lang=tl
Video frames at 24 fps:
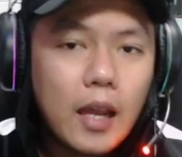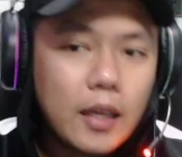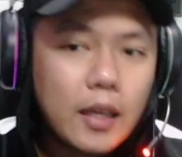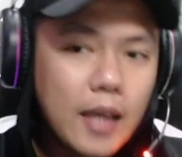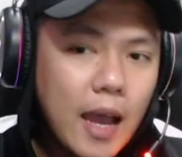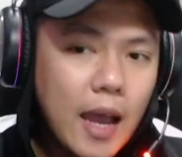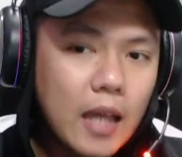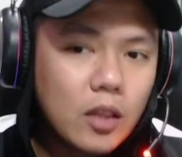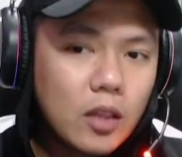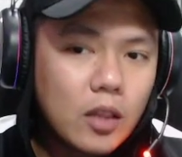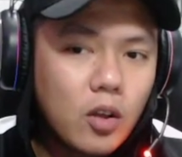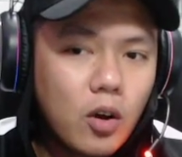
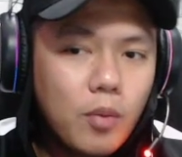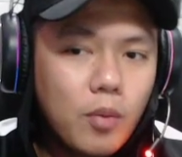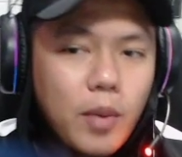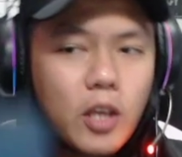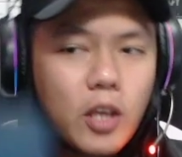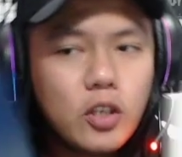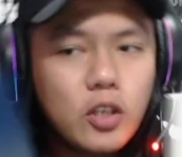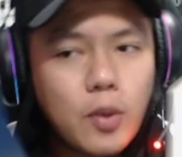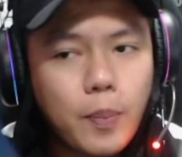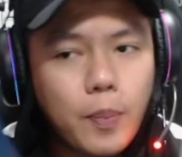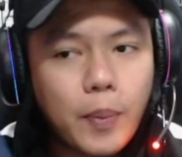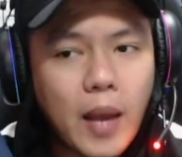gato,
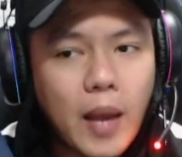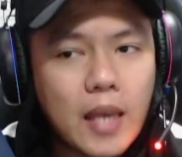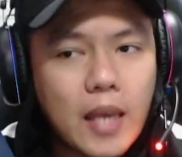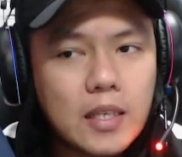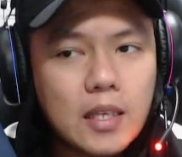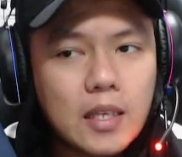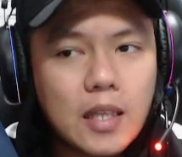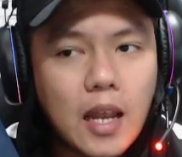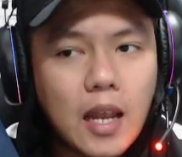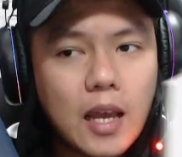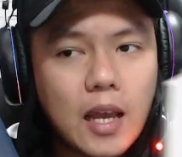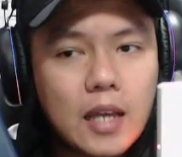Medyo
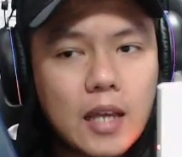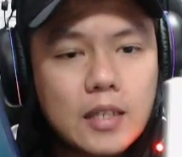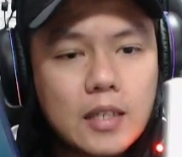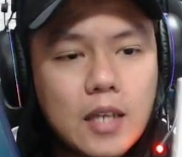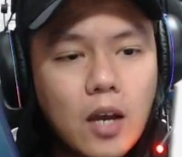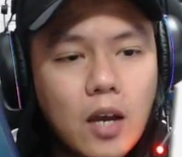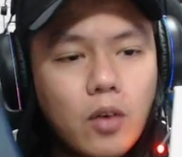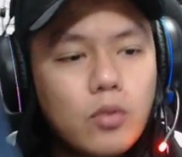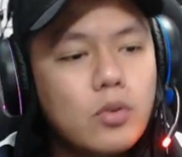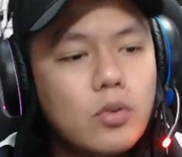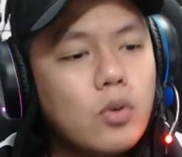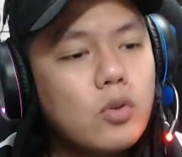pricey talaga
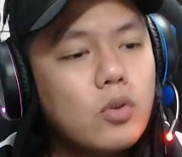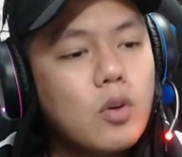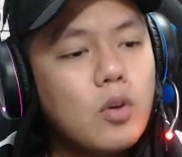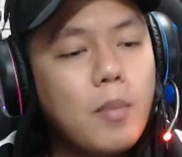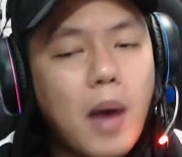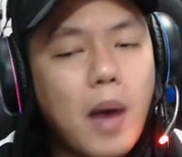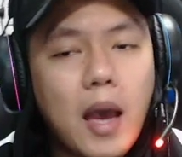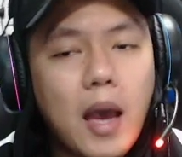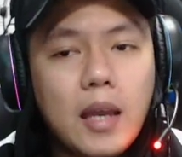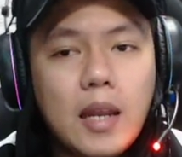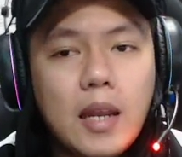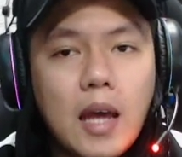siya kung
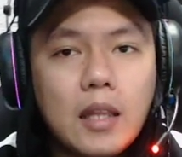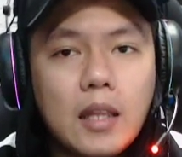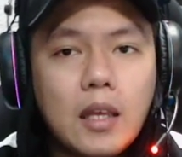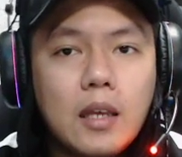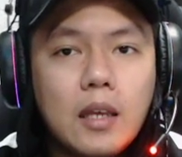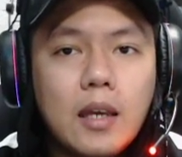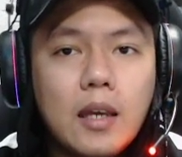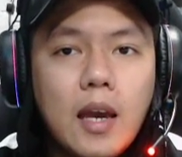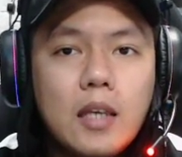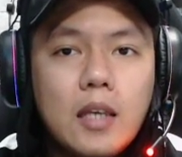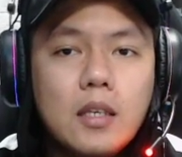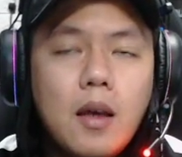susumahin natin
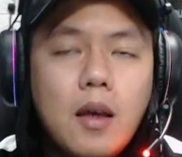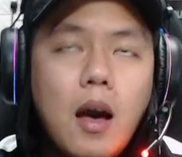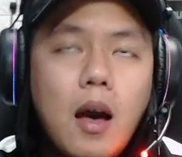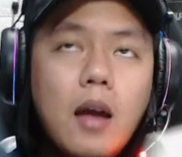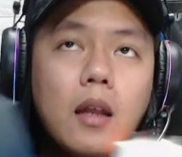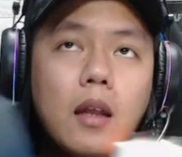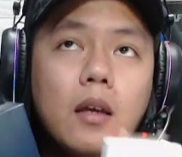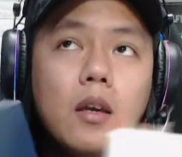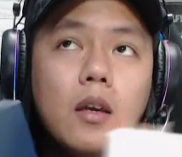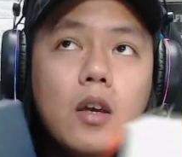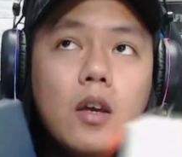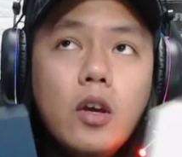guys.
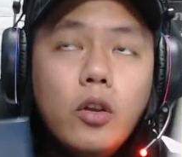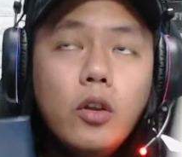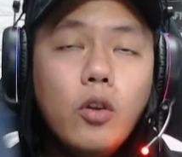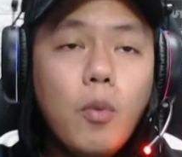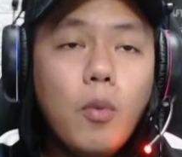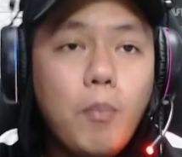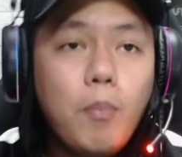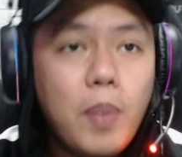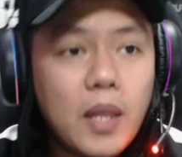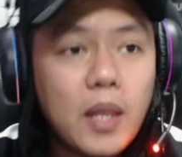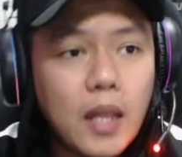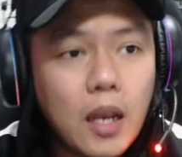Har
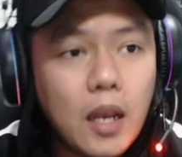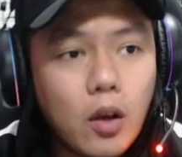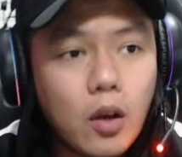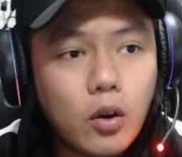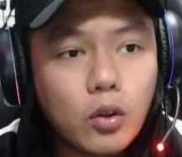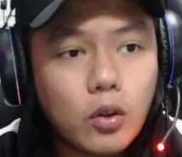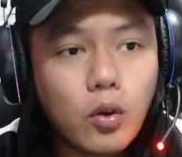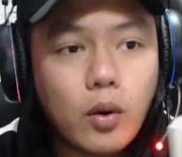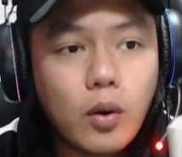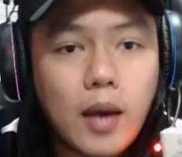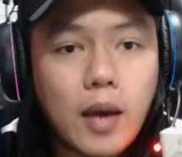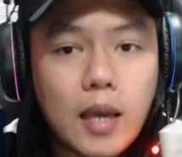nung binili ko
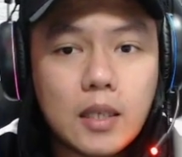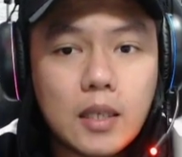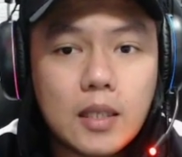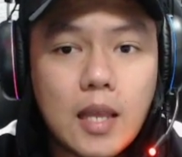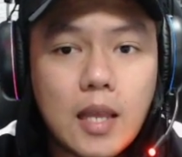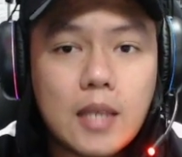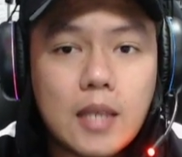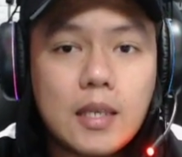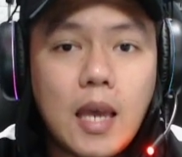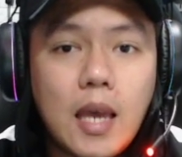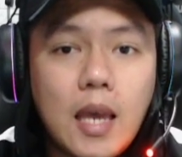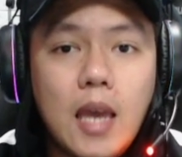to guys,
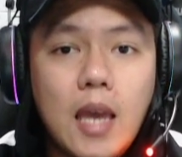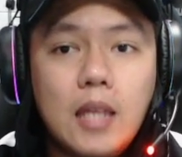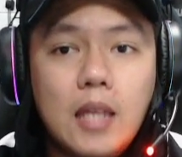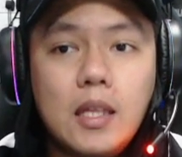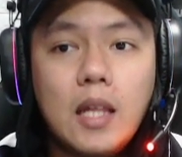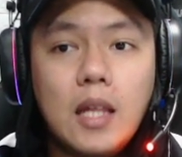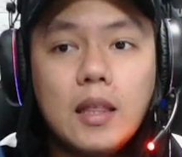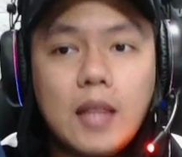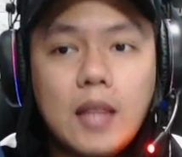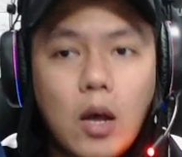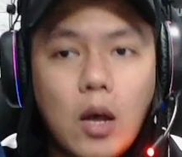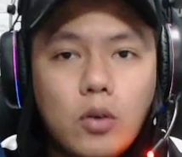nasa
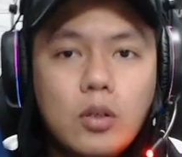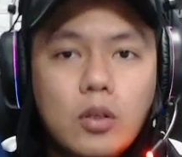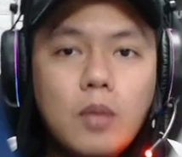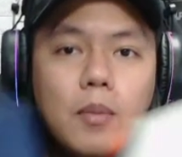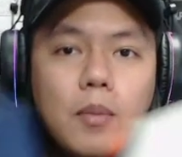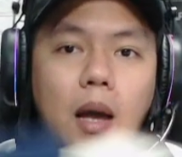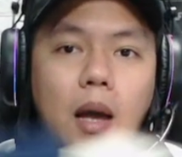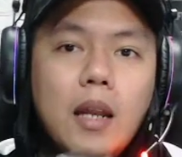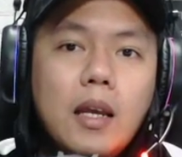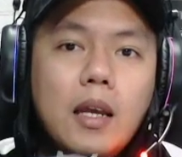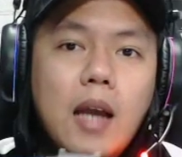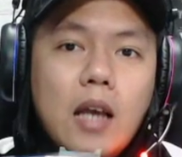18,000
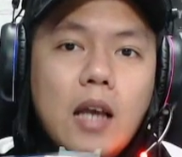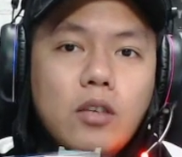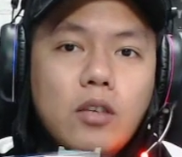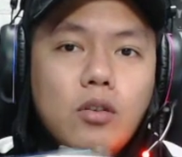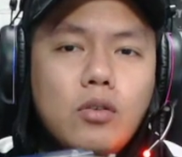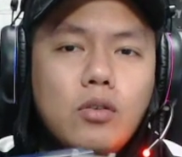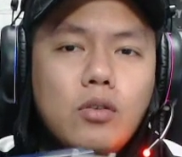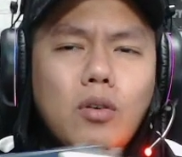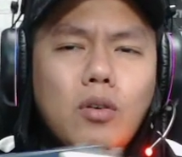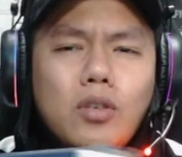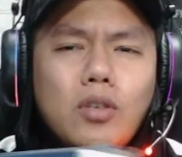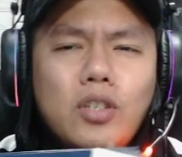bali
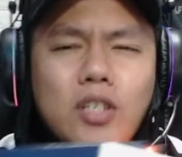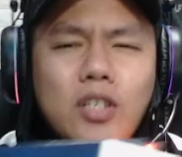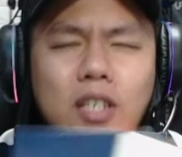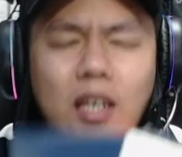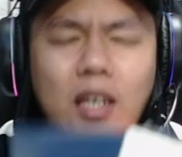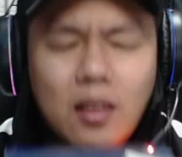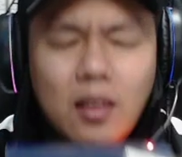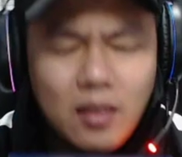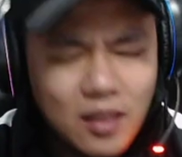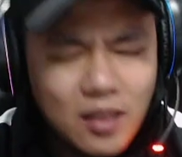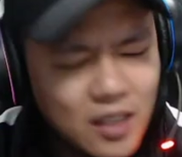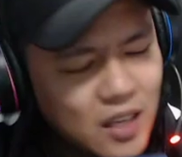gastos ko. Shit.